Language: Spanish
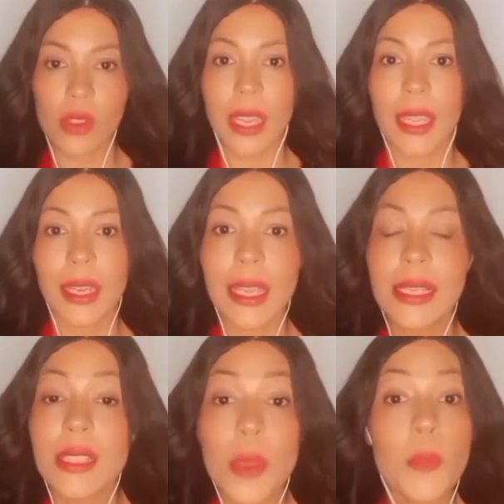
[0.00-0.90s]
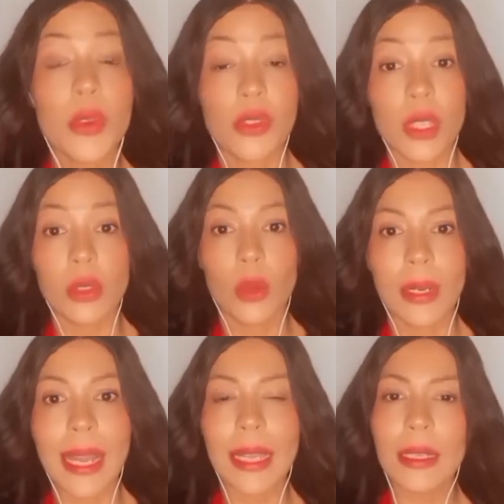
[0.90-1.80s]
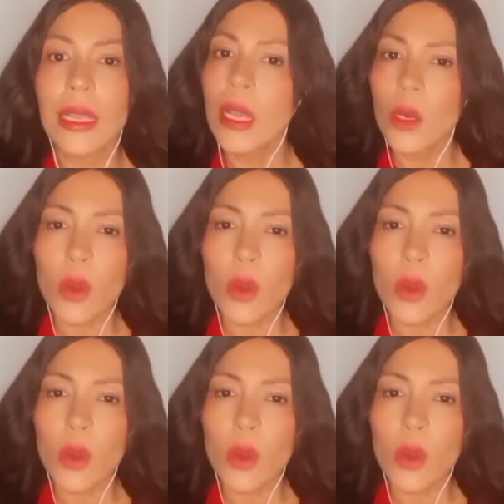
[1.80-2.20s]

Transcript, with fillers: de consejería 100% online.